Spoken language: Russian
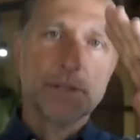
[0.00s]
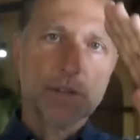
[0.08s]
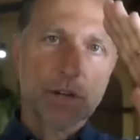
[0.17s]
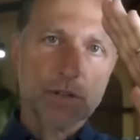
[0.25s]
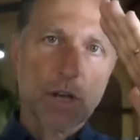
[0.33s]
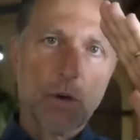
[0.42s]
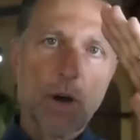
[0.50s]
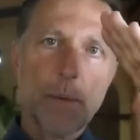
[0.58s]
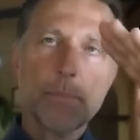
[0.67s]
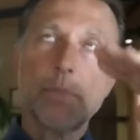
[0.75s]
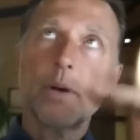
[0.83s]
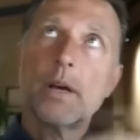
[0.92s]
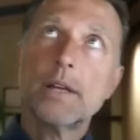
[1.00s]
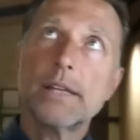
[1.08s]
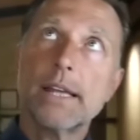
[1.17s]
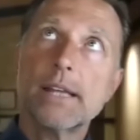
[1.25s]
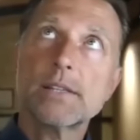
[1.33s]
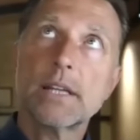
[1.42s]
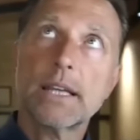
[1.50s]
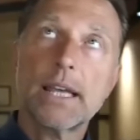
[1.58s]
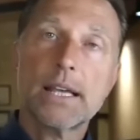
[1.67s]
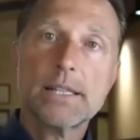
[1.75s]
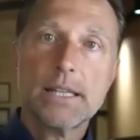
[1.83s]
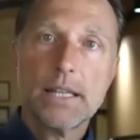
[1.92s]
Сахар в крови повышается,
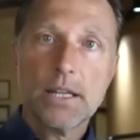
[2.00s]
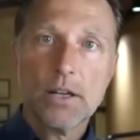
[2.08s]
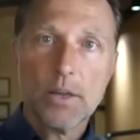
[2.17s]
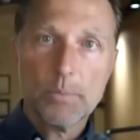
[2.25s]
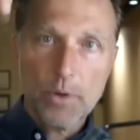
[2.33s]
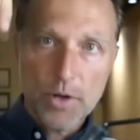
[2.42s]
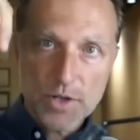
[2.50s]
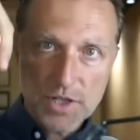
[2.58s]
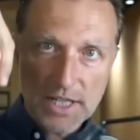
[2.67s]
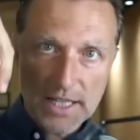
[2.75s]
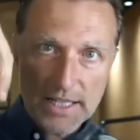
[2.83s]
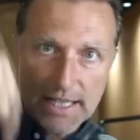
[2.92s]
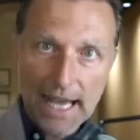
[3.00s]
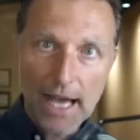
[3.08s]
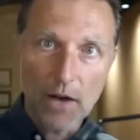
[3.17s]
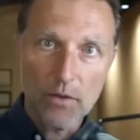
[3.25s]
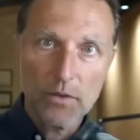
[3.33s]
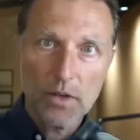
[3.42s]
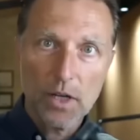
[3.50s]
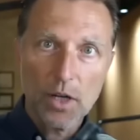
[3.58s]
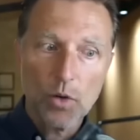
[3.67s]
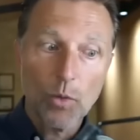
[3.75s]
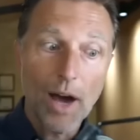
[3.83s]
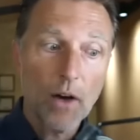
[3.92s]
поступает инсулин и снижает
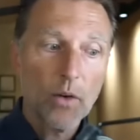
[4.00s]
его.